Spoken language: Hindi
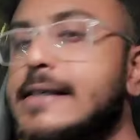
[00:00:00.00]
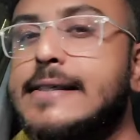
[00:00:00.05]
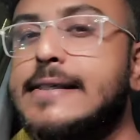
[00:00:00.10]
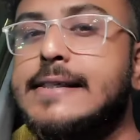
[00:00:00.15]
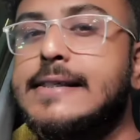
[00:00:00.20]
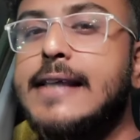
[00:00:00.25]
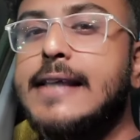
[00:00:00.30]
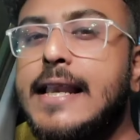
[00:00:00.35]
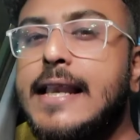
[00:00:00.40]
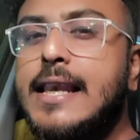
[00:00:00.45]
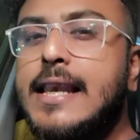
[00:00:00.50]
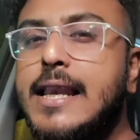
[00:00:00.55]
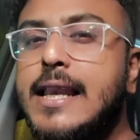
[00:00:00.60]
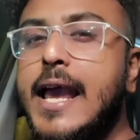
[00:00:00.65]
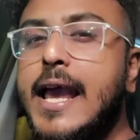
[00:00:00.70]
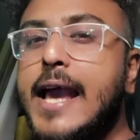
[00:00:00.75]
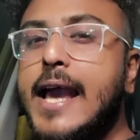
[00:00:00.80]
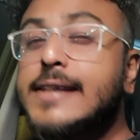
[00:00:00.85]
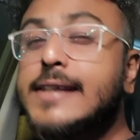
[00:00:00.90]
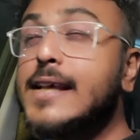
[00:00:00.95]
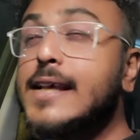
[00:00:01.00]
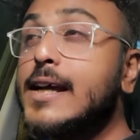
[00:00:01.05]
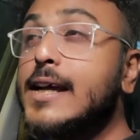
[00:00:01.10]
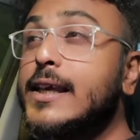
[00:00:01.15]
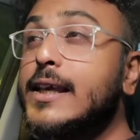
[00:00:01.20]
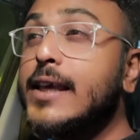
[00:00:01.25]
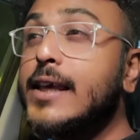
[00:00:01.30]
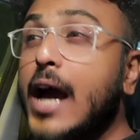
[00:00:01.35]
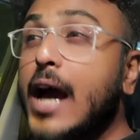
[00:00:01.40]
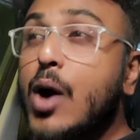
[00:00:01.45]
स्टिल ऐसा
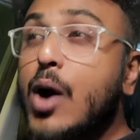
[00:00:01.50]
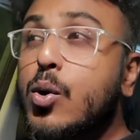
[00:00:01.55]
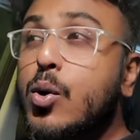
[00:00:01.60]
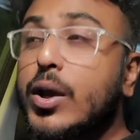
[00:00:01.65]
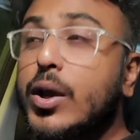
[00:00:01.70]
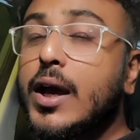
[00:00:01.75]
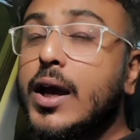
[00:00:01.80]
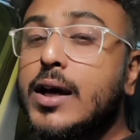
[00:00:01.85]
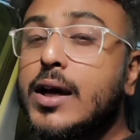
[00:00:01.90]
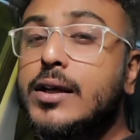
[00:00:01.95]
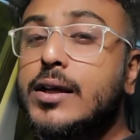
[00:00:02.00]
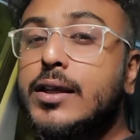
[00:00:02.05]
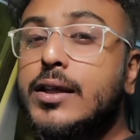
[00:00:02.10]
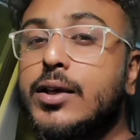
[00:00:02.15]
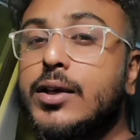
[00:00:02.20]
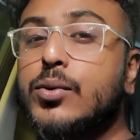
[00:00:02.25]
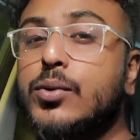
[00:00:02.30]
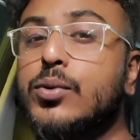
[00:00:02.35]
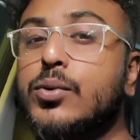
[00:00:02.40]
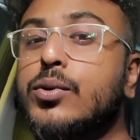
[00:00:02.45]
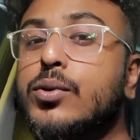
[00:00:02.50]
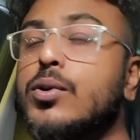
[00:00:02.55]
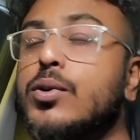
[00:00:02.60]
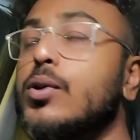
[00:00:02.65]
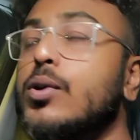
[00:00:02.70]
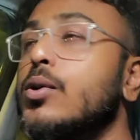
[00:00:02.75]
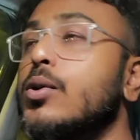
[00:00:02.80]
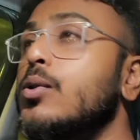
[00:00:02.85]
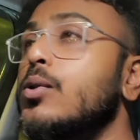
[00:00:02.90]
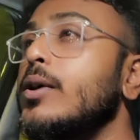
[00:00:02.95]
क्या हो गया कि
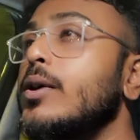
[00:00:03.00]
उनको